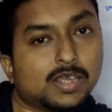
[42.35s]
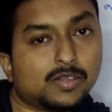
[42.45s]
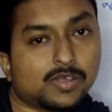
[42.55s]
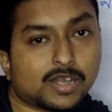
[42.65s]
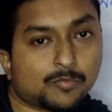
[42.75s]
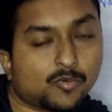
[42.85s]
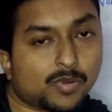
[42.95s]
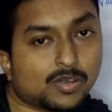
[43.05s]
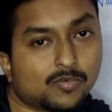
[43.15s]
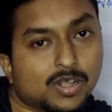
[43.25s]
কিন্তু এটা
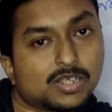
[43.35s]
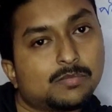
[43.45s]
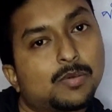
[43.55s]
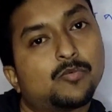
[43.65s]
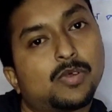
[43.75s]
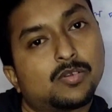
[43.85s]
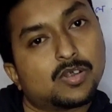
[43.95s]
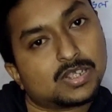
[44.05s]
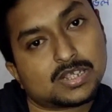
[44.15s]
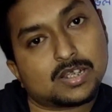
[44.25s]
প্রমাণ করেছেন বা প্রমাণ
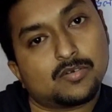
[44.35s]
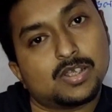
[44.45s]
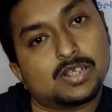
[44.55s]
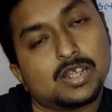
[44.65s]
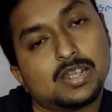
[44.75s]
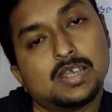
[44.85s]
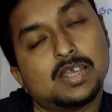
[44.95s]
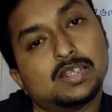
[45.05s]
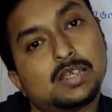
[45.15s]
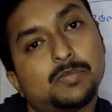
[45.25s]
করার চেষ্টা করেছিলেন
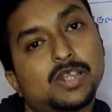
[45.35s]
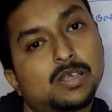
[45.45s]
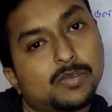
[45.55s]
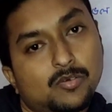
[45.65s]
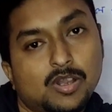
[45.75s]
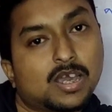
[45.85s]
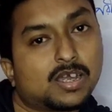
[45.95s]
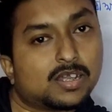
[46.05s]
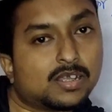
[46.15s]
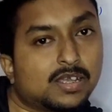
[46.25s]
যে পৃথিবী
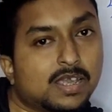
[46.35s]
গোলাকার